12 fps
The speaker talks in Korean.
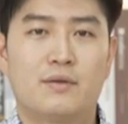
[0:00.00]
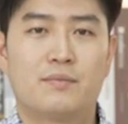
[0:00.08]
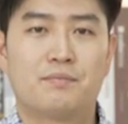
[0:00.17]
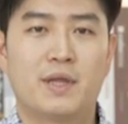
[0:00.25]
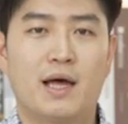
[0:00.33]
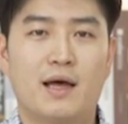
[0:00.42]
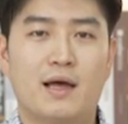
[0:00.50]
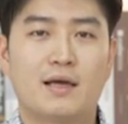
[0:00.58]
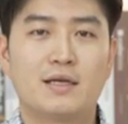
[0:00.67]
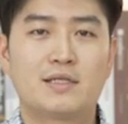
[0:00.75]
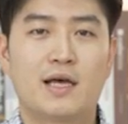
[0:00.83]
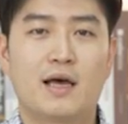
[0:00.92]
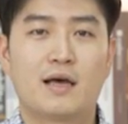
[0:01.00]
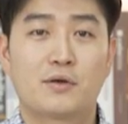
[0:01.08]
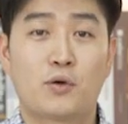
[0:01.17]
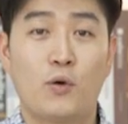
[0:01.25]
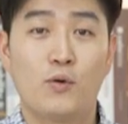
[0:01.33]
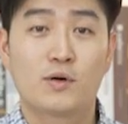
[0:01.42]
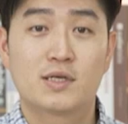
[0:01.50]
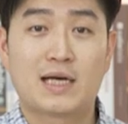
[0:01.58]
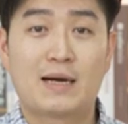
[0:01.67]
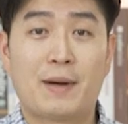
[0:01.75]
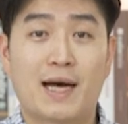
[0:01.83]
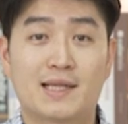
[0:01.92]
네, 이제 교육을
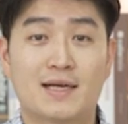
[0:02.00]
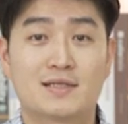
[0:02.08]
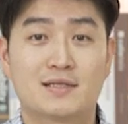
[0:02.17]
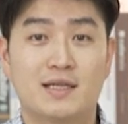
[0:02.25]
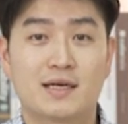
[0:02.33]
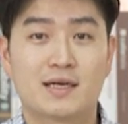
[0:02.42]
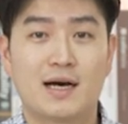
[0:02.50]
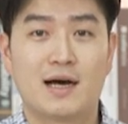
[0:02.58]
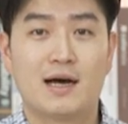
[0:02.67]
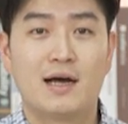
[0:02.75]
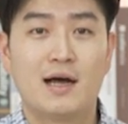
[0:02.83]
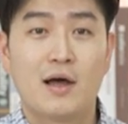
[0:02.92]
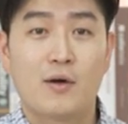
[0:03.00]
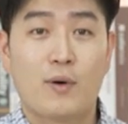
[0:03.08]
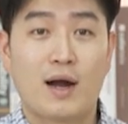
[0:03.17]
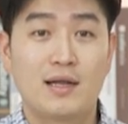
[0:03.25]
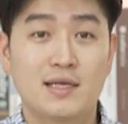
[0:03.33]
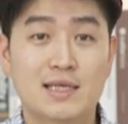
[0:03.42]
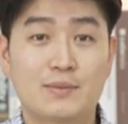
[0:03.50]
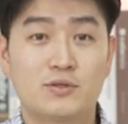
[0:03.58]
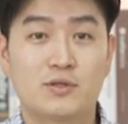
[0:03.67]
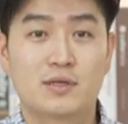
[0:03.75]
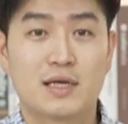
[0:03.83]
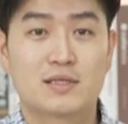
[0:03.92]
잘 받았으니까
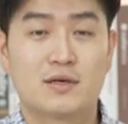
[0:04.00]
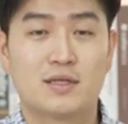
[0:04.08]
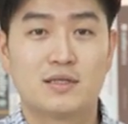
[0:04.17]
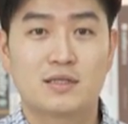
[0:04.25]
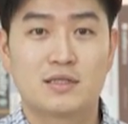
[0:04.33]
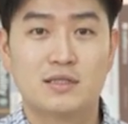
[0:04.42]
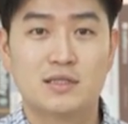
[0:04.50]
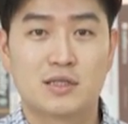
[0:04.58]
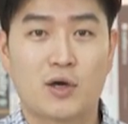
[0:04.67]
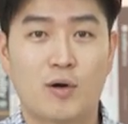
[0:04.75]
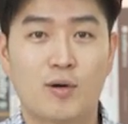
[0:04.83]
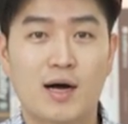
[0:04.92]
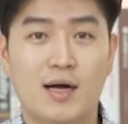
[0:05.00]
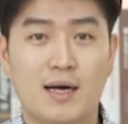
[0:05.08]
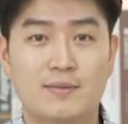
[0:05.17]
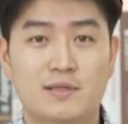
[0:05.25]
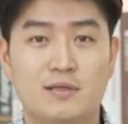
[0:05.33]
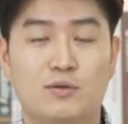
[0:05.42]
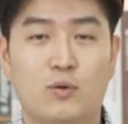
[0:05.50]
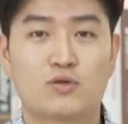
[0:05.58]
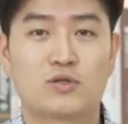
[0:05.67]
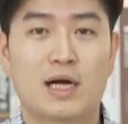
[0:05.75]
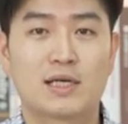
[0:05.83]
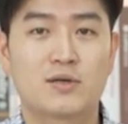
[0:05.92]
관리자분들께서는 그 결과값을
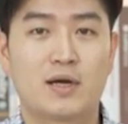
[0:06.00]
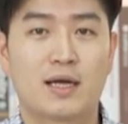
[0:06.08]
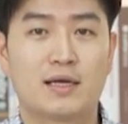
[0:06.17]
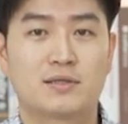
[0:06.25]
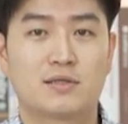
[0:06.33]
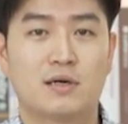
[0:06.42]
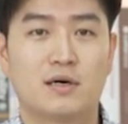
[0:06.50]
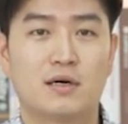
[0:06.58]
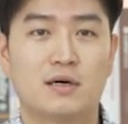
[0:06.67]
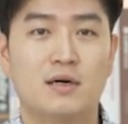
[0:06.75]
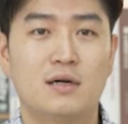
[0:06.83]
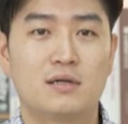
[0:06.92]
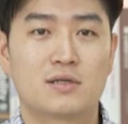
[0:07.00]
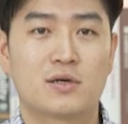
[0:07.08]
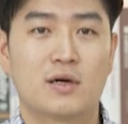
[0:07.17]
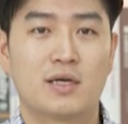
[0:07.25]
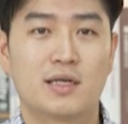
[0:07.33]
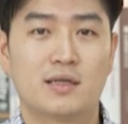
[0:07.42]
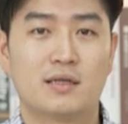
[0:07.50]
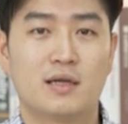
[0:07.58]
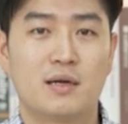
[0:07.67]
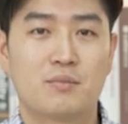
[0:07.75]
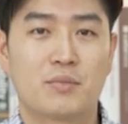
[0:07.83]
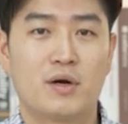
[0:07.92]
도출하셔야겠죠. 저희는
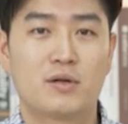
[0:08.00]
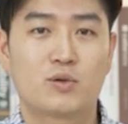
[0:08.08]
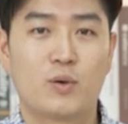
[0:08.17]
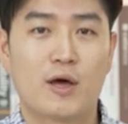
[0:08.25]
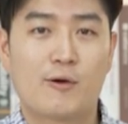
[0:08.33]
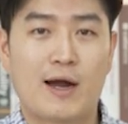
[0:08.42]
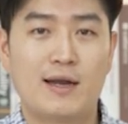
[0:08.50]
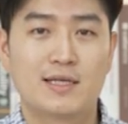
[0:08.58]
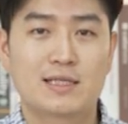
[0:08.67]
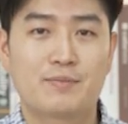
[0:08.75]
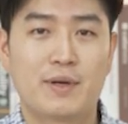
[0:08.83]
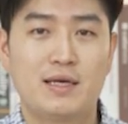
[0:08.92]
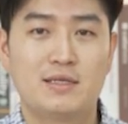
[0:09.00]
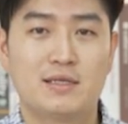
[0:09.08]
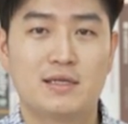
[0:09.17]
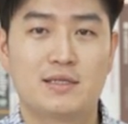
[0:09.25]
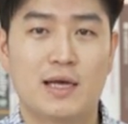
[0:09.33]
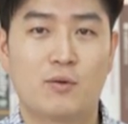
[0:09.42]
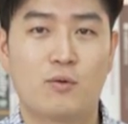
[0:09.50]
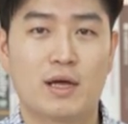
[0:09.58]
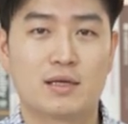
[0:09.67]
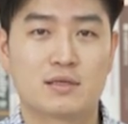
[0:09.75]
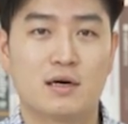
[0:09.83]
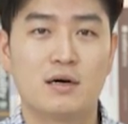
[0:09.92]
별도의 관리자 페이지를
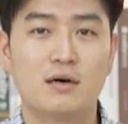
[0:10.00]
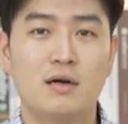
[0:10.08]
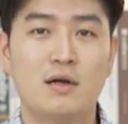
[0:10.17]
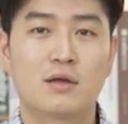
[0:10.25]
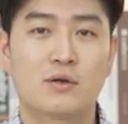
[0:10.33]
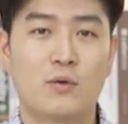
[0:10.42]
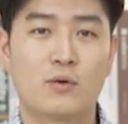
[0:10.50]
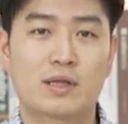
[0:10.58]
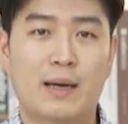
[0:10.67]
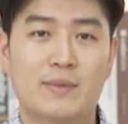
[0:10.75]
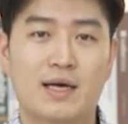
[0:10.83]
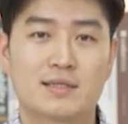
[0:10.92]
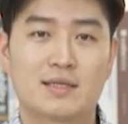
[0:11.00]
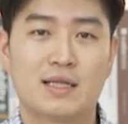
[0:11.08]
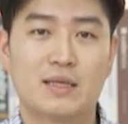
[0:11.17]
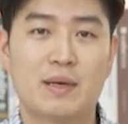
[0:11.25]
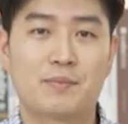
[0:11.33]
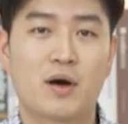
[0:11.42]
제공해서 교육 담당자님의